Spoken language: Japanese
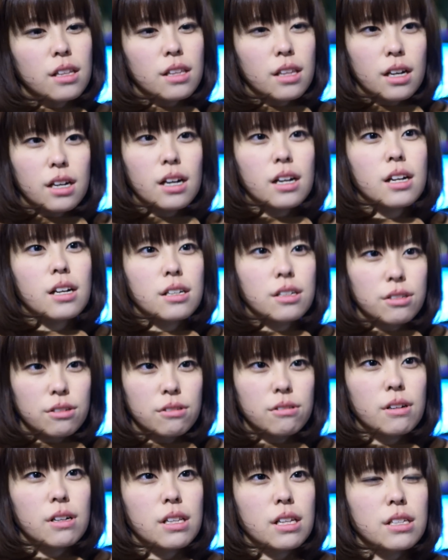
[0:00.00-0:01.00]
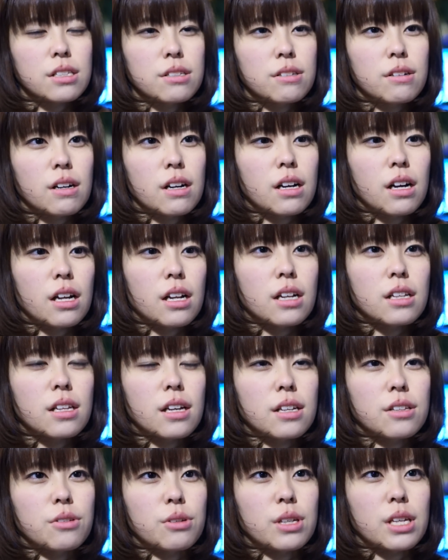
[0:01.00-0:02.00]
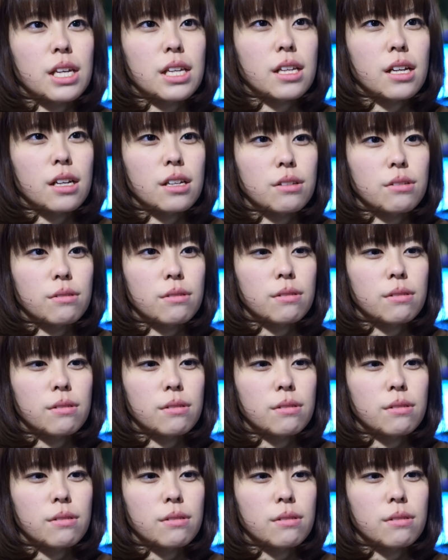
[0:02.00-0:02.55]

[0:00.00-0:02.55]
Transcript: だから今日私は帰らないといけないの。